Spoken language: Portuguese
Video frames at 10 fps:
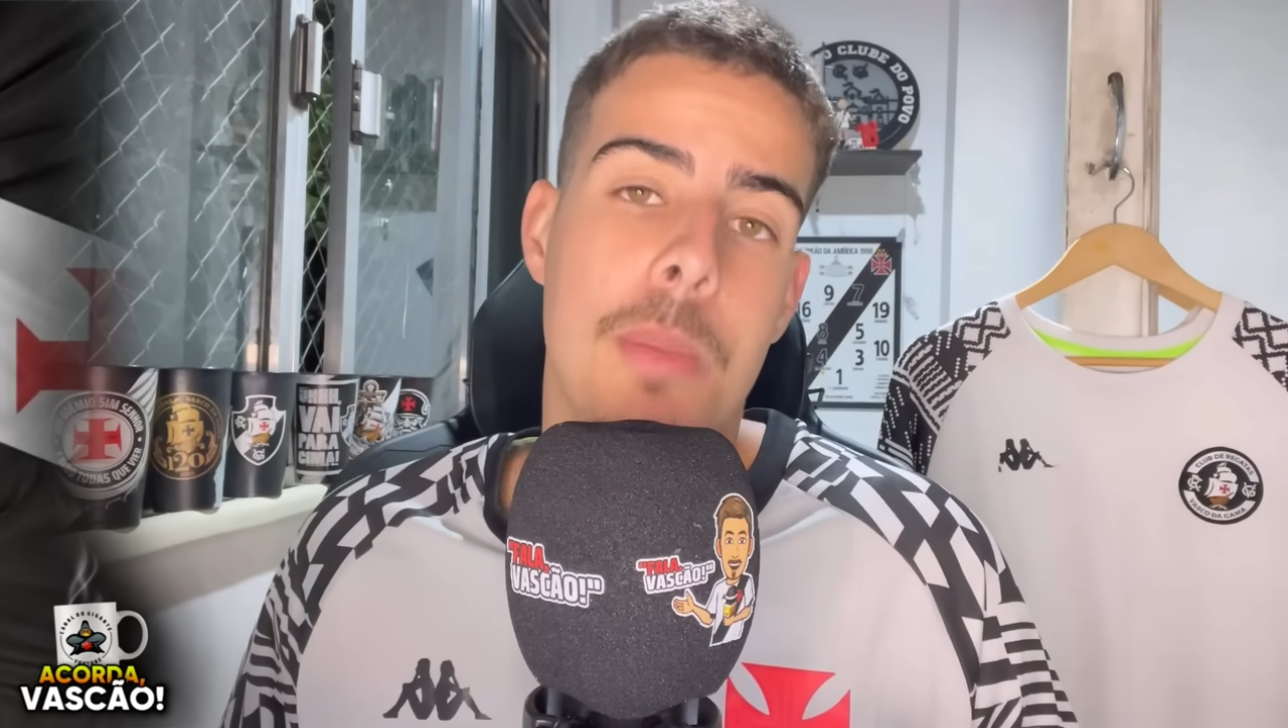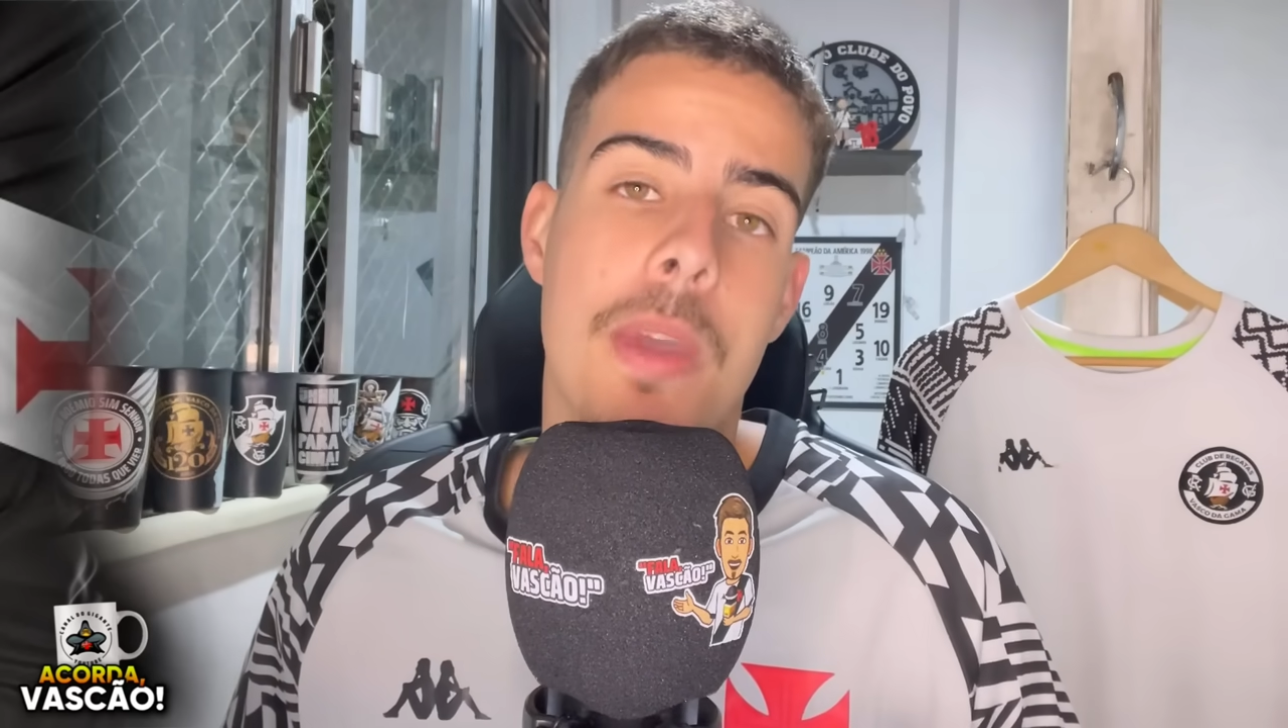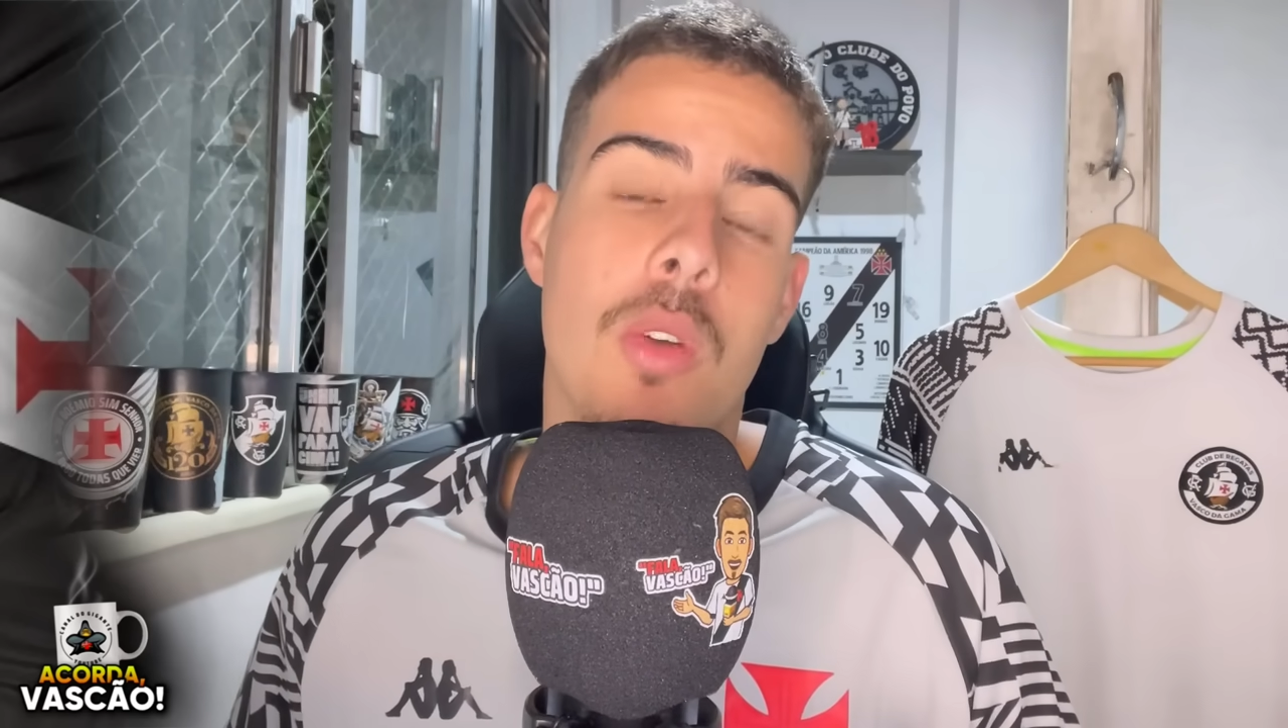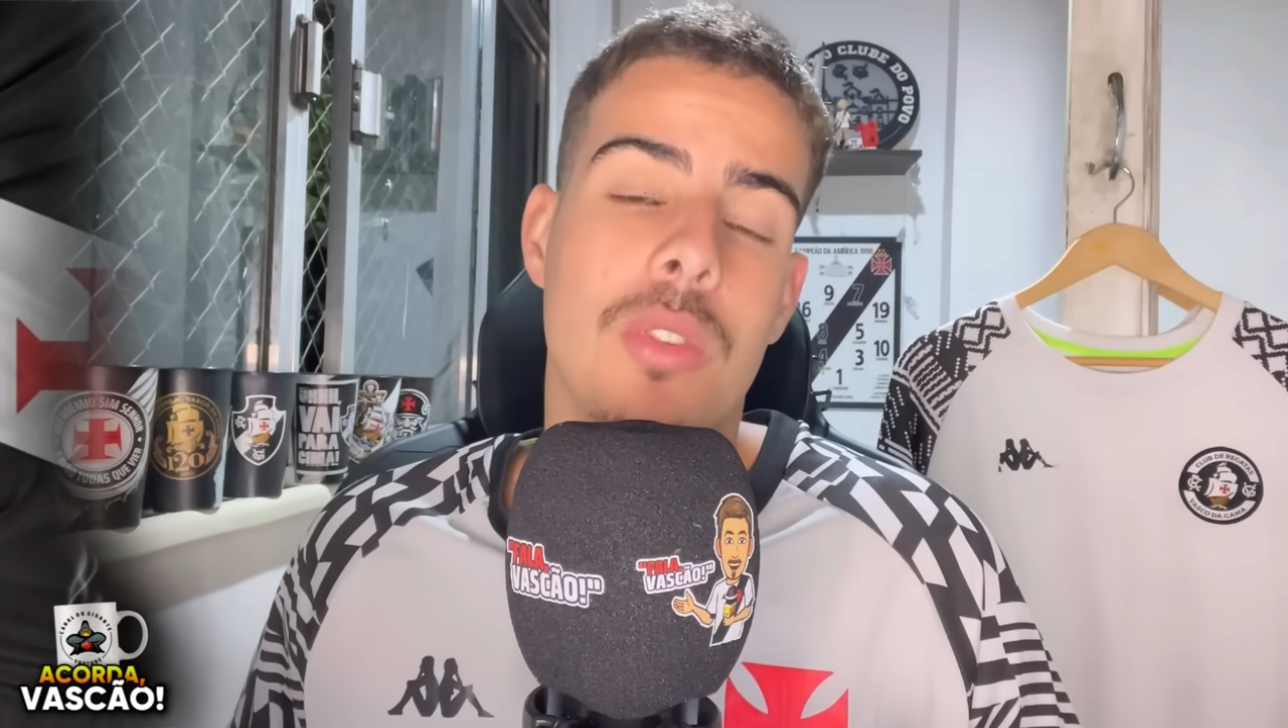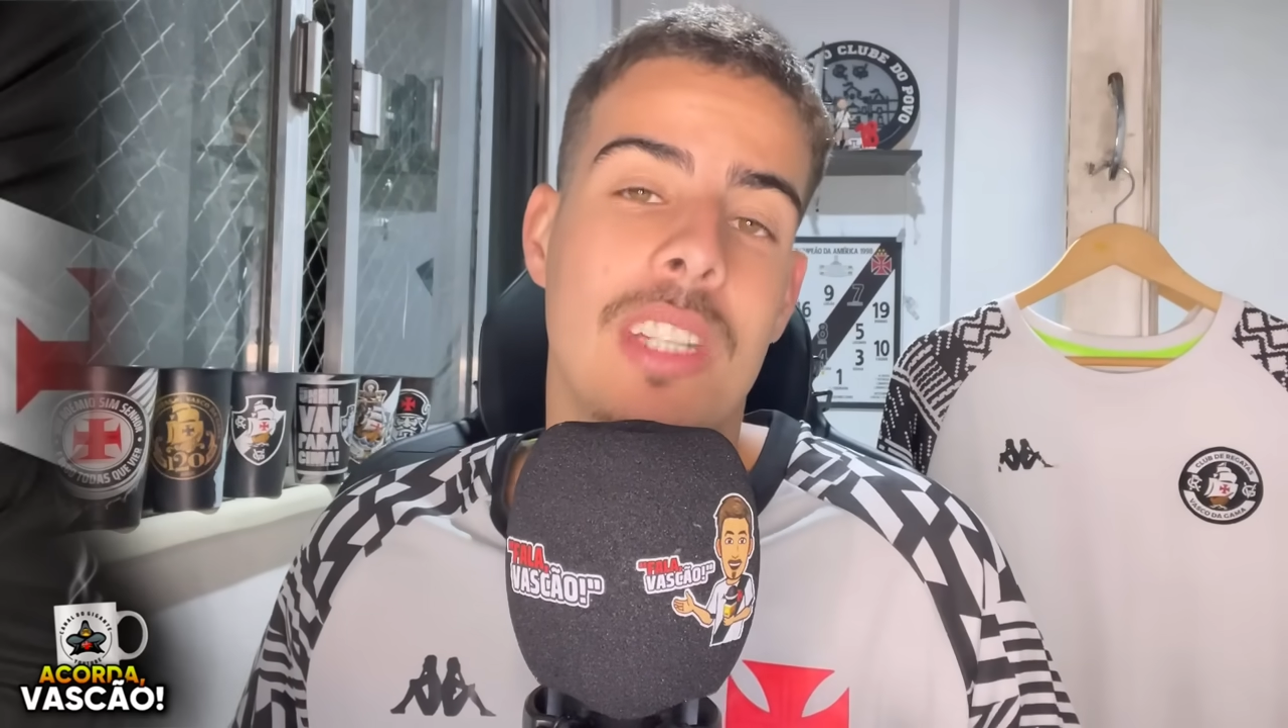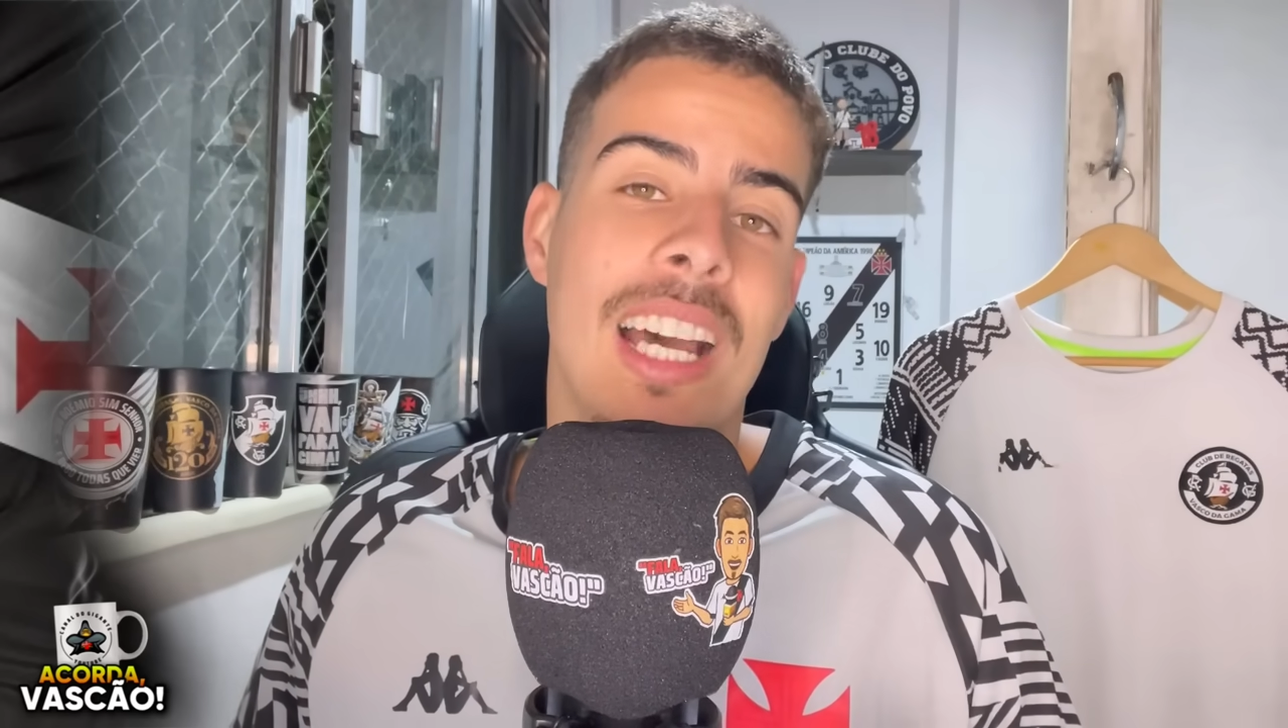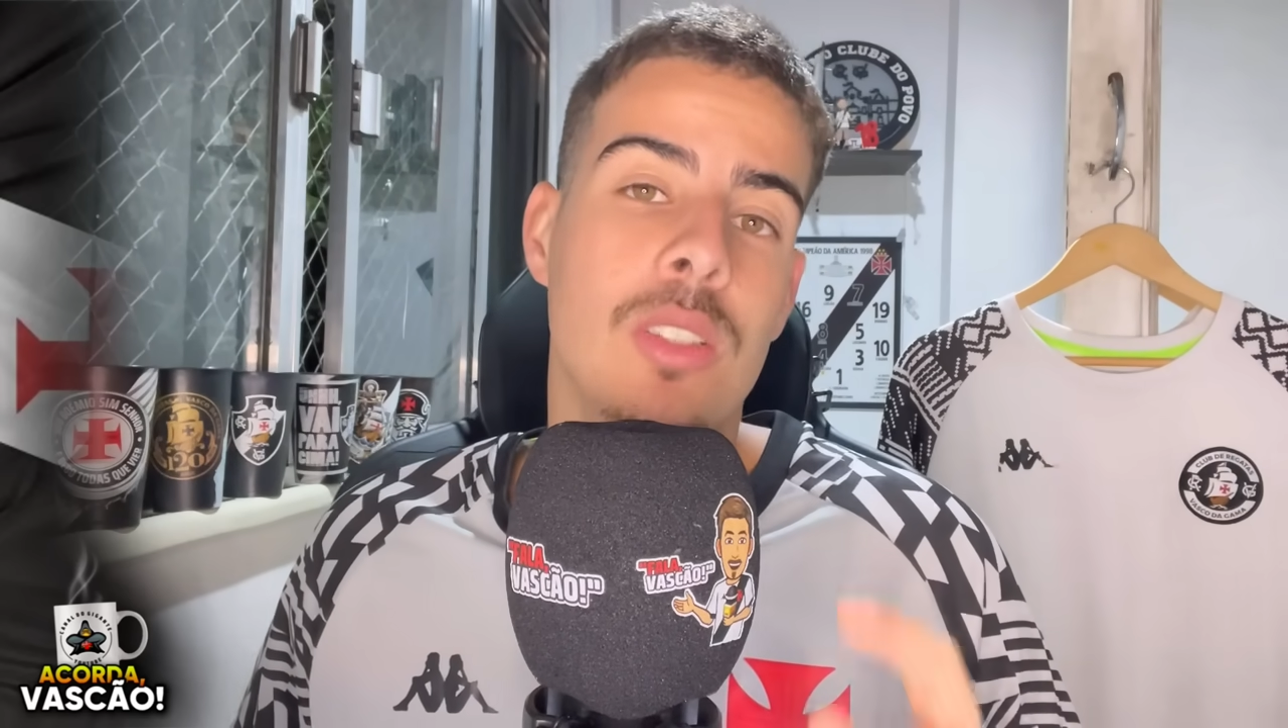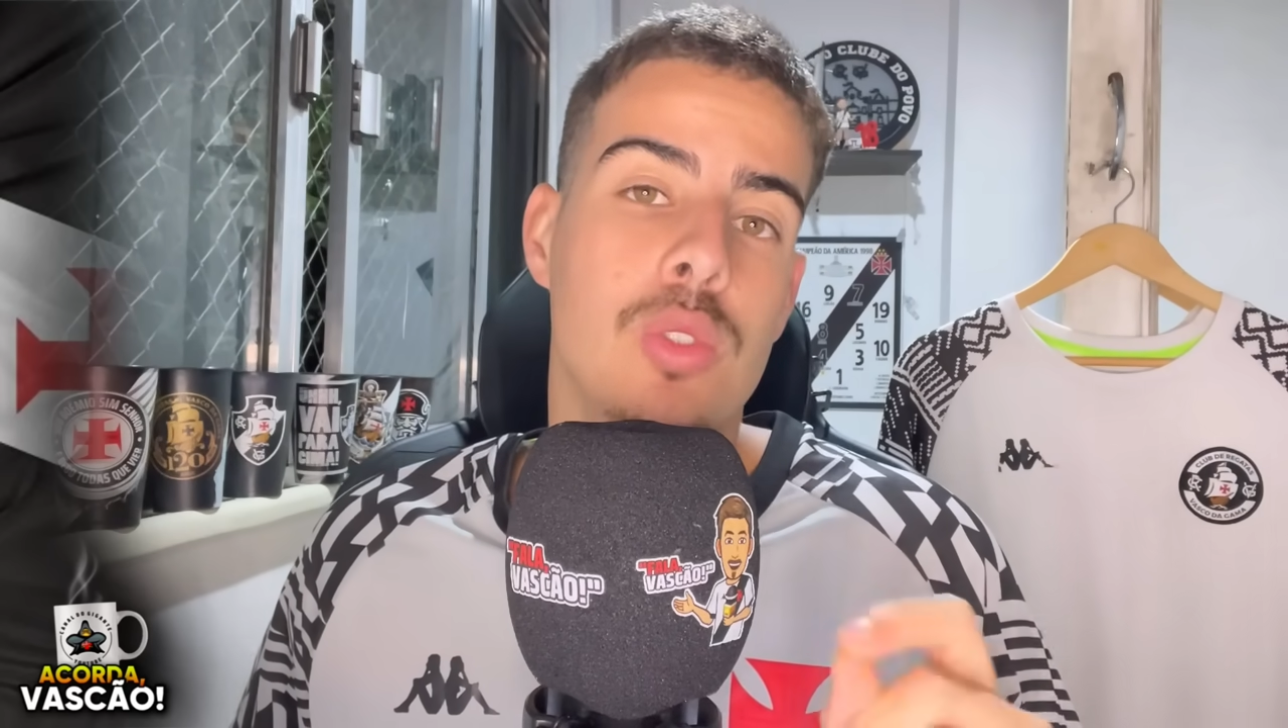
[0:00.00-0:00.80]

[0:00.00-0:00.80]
perguntado